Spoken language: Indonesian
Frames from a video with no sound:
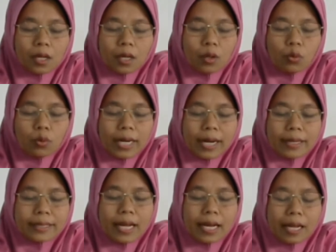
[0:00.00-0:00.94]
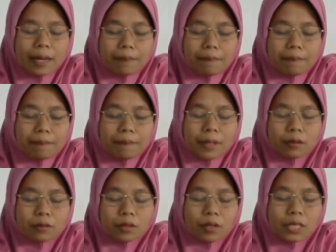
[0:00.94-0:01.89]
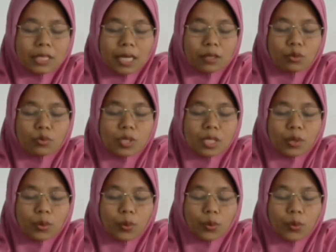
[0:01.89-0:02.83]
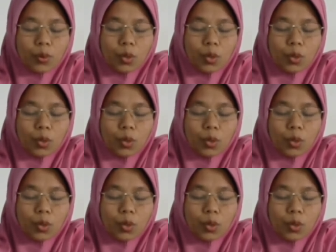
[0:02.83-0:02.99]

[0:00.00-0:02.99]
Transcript: luka dalam atau catun jero.